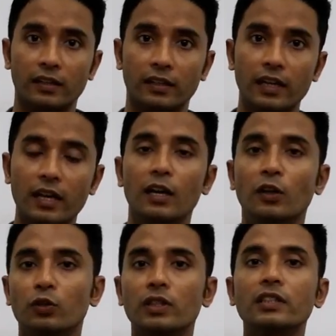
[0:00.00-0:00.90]
ठीक है
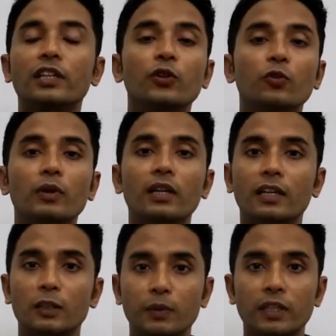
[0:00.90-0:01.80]
तो जैसे ह्यूमन
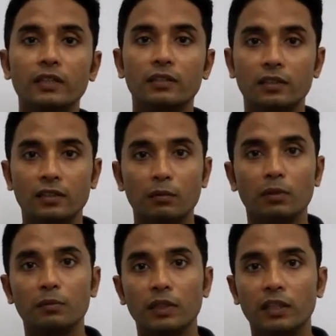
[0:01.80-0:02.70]
रेस्पिरेटरी सिस्टम
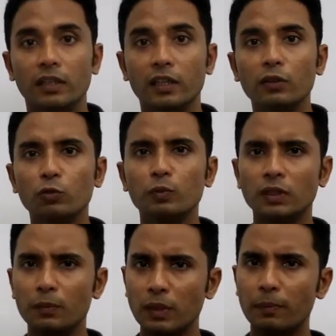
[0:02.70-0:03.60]
हम देखेंगे तो उसमें
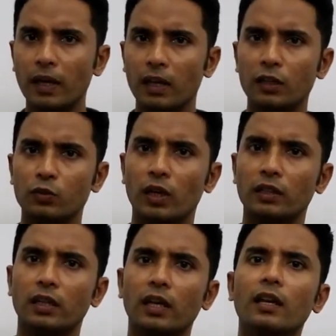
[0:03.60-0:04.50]
सबसे पहला जो
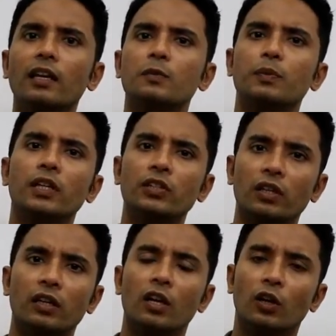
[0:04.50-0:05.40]
आता है
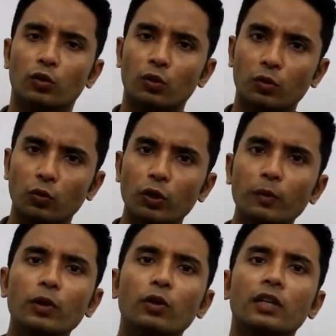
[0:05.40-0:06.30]
रेस्पिरेशन तो कोई
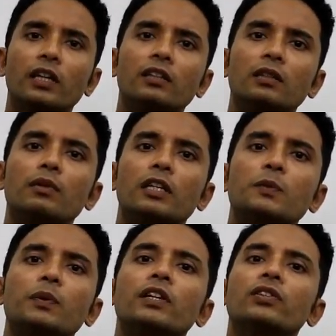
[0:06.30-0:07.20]
भी ऑर्गेनिज्म
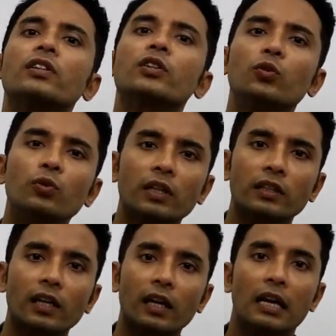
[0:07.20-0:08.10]
रेस्पिरेशन क्यों
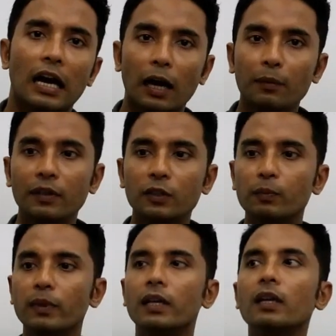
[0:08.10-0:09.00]
करता है अब
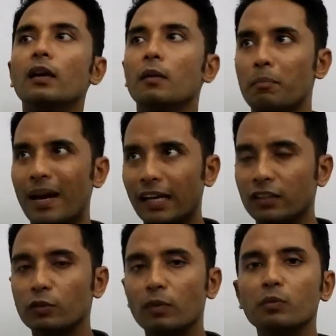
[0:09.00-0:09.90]
इसमें
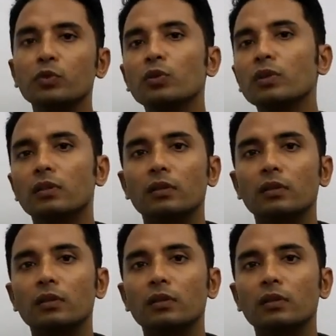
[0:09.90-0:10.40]
मैक्सिमम जो